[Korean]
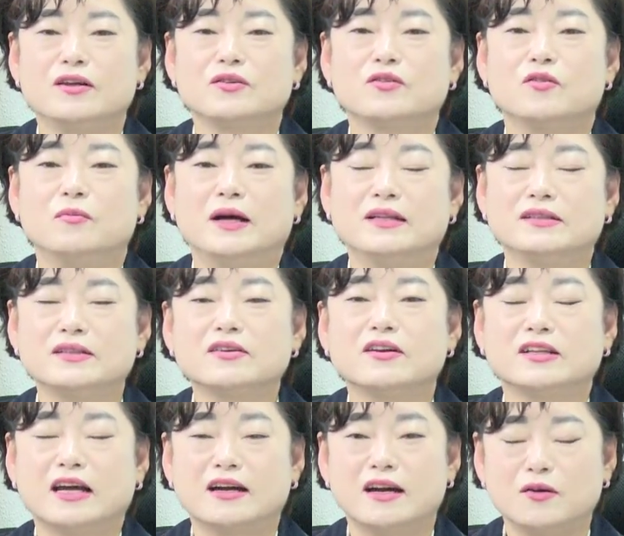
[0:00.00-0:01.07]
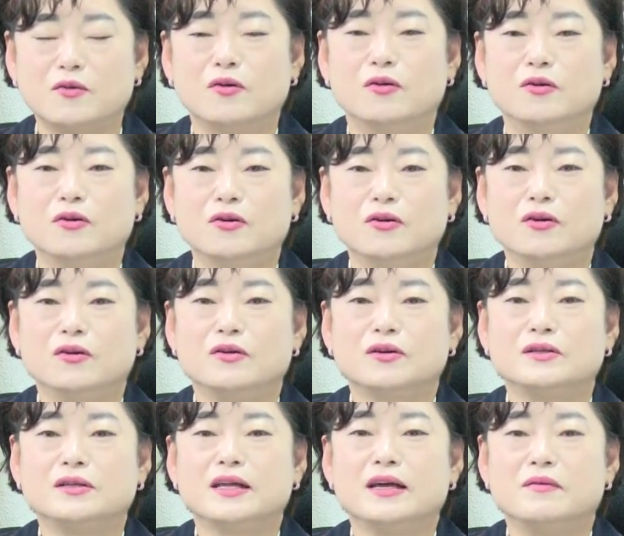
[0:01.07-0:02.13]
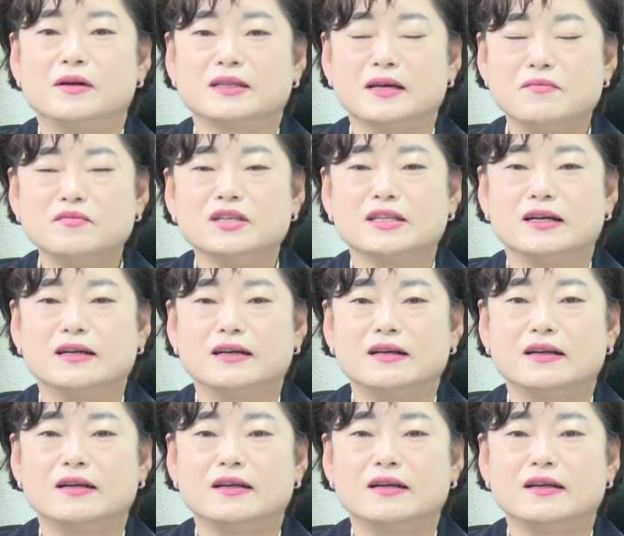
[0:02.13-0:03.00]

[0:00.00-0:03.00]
또 만들어 나가고 그래야만 합니다.